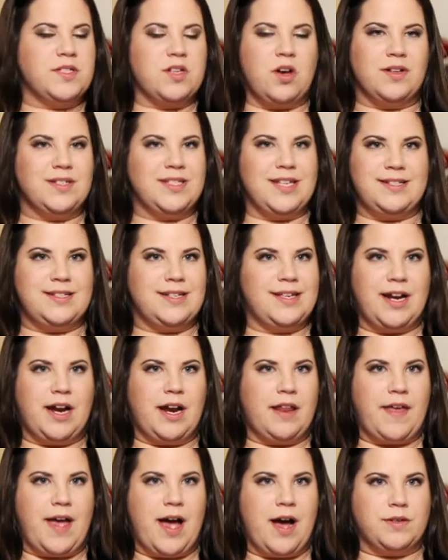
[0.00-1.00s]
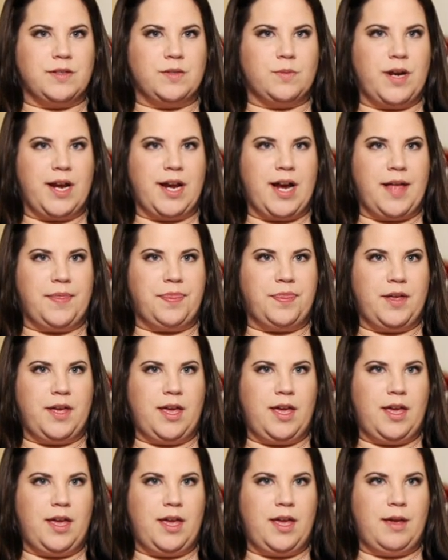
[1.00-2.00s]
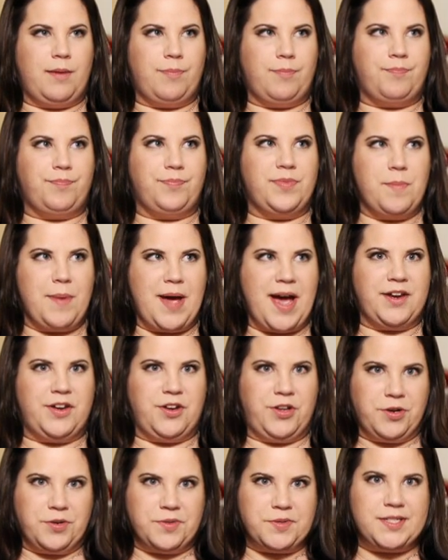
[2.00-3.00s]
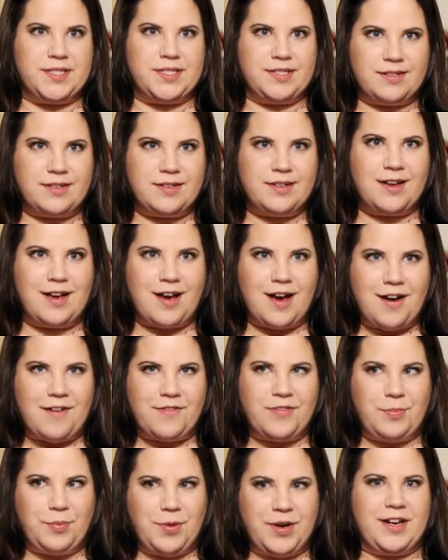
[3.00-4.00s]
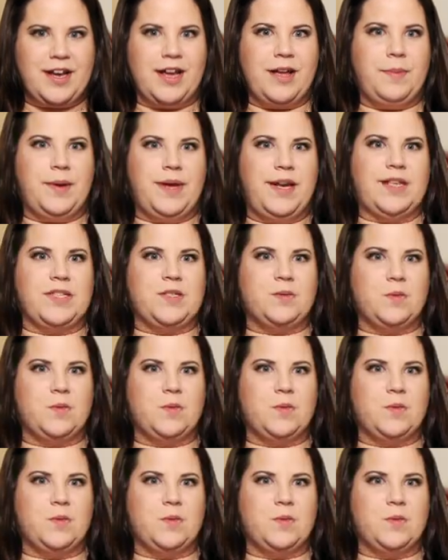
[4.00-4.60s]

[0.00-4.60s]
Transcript: Несколько месяцев назад я внезапно получила плохую новость. Узнала, что у меня